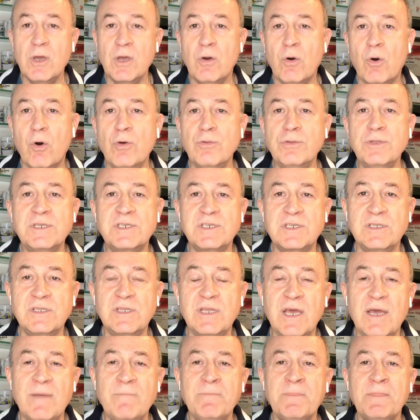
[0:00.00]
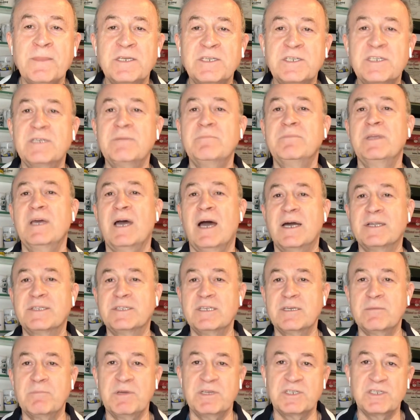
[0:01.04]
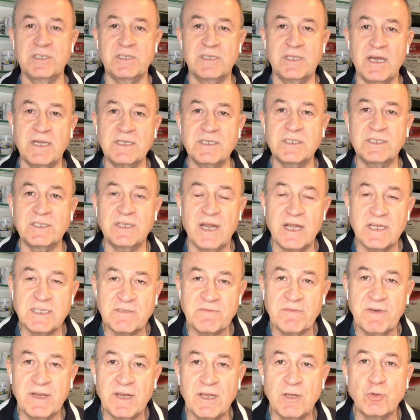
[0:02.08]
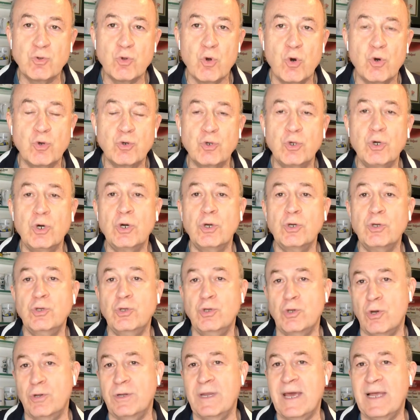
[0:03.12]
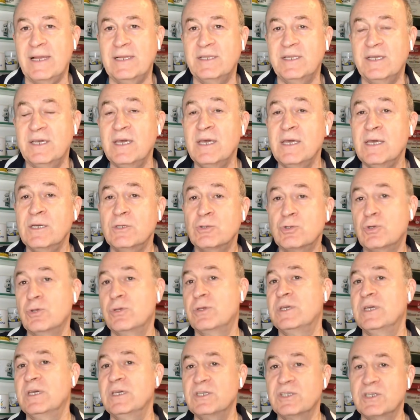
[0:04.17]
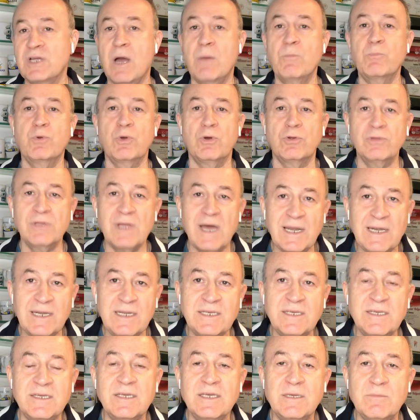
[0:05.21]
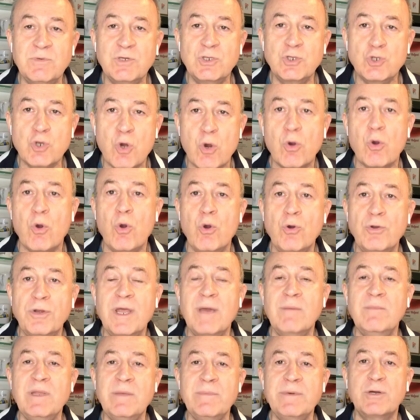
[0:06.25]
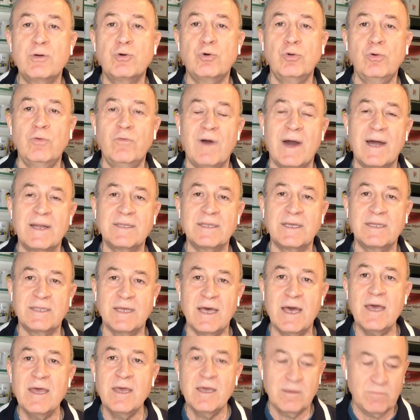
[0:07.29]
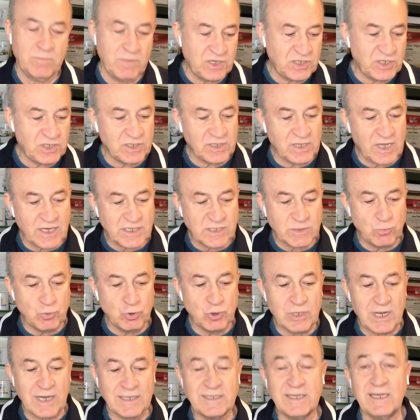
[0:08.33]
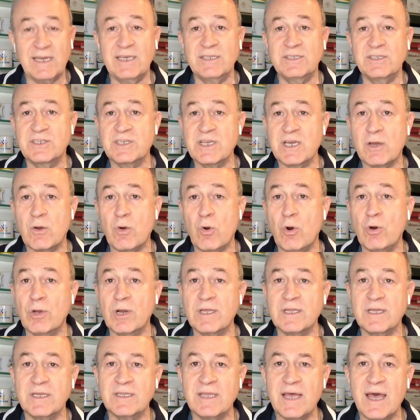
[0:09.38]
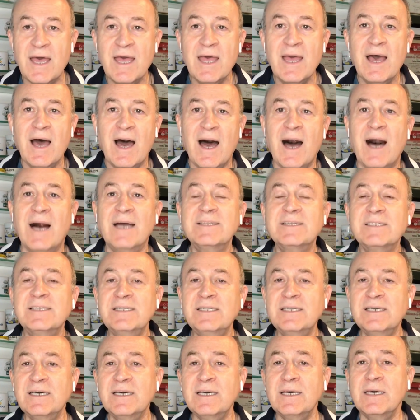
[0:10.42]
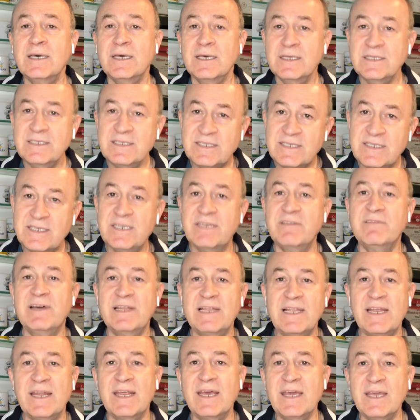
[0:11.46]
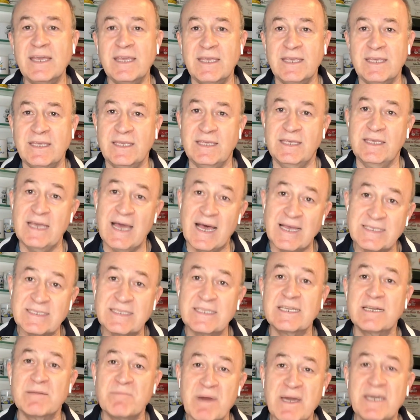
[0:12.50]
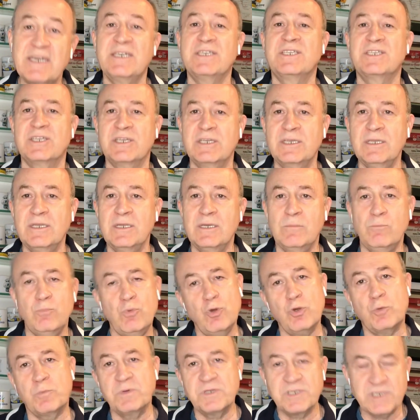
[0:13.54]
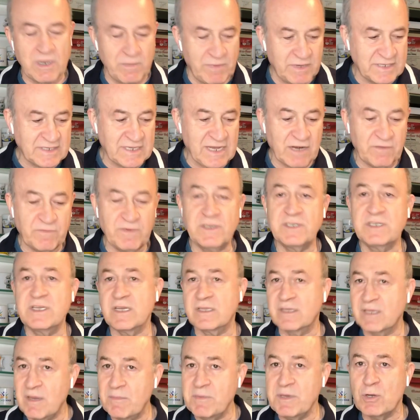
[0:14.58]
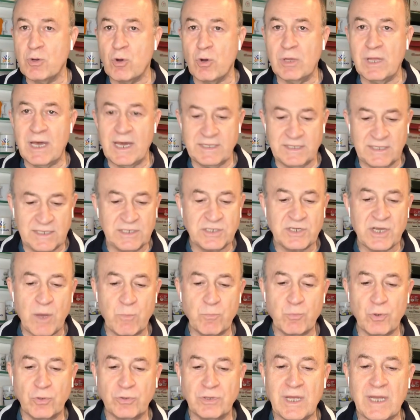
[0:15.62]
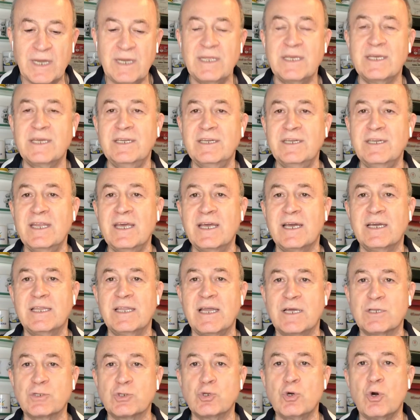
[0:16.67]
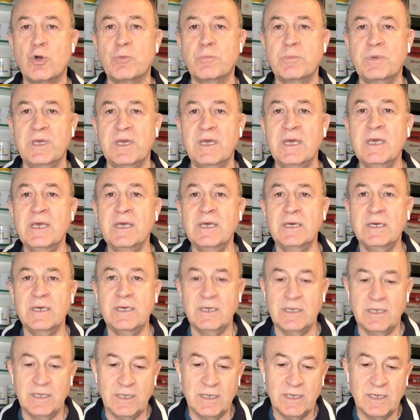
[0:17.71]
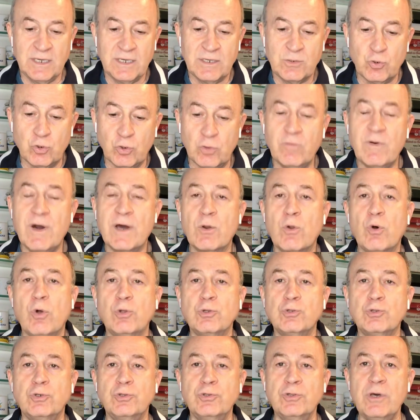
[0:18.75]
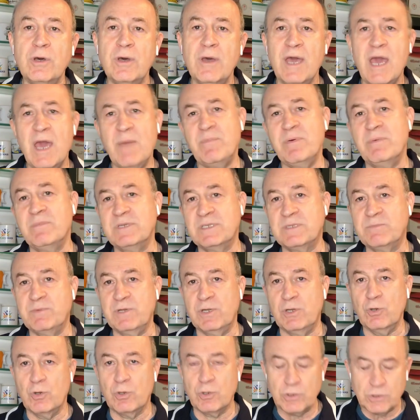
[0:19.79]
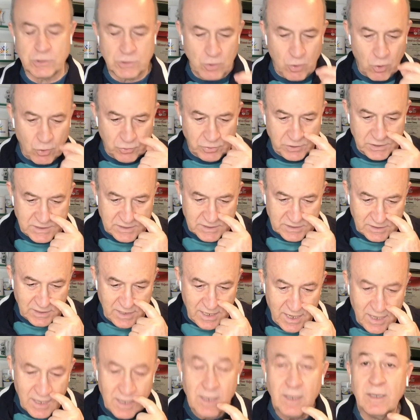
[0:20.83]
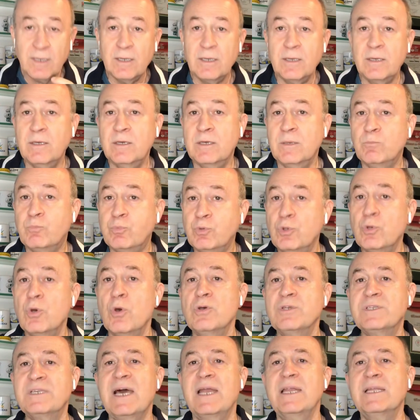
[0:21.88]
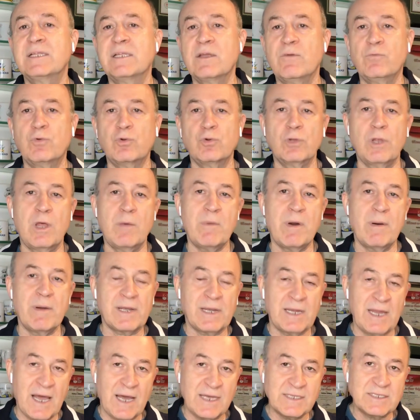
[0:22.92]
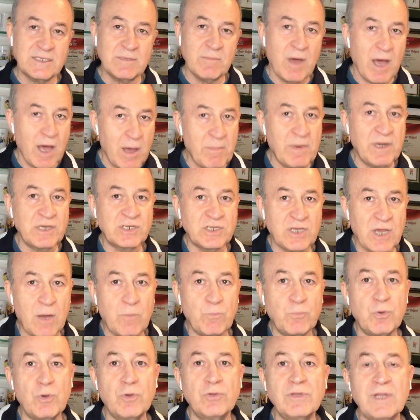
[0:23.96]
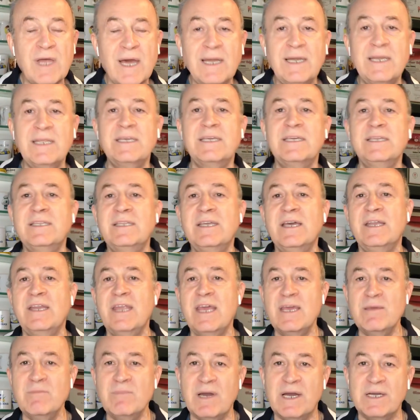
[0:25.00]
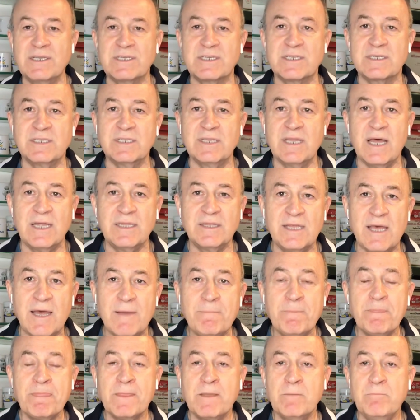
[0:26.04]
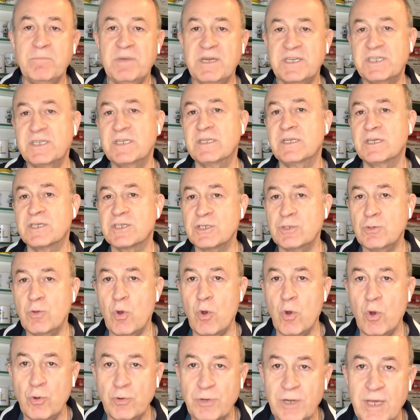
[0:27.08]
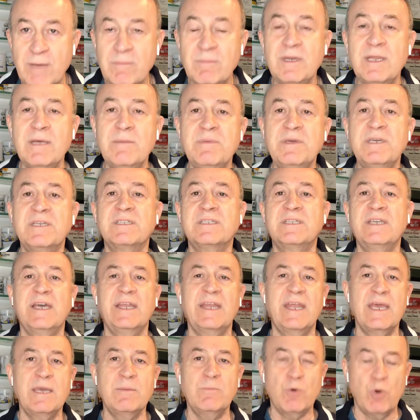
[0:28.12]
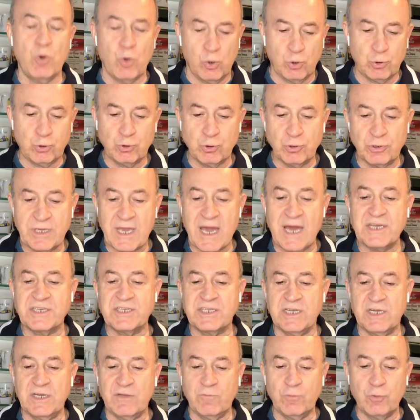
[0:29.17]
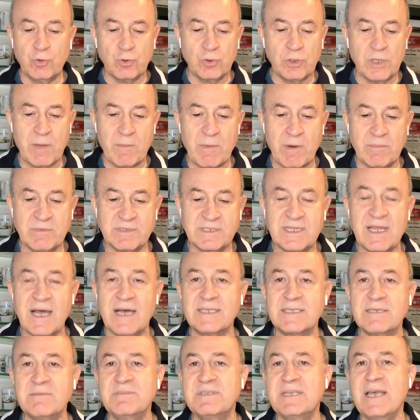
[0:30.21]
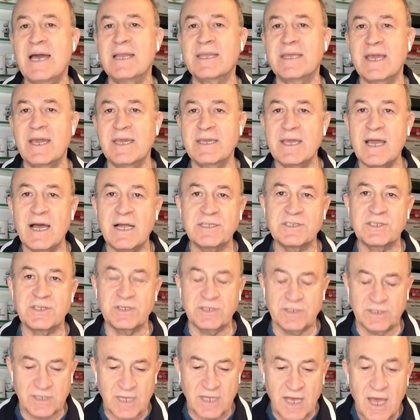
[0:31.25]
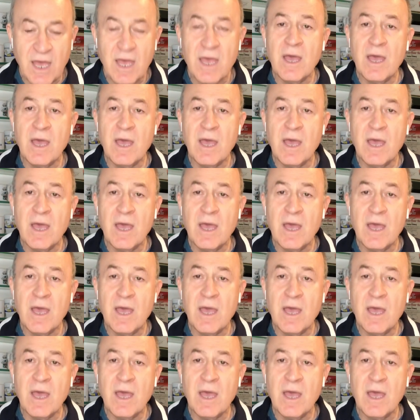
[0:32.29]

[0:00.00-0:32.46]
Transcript: Onun için de şimdi artık Beşiktaş transfere doğru yöneldi. Çünkü Şampiyonlar Ligi gibi çok önemli bir kulvarda da Beşiktaş mücadele edecek. Orada da adını zirvelere yazdırmak için büyük bir çaba sarf edecek. Tabii kolay değil. Şampiyonlar Ligi'nin ne kadar zor bir e, kulvar olduğunu hepimiz biliyoruz. Onun için de e, bunu özellikle vurgulamak lazım ama Şampiyonlar Ligi deneyimi açısından da Beşiktaş'ın önemli bir deneyimi olduğu gerçeğini vurgulamamız lazım. Sergen Yalçın'ın da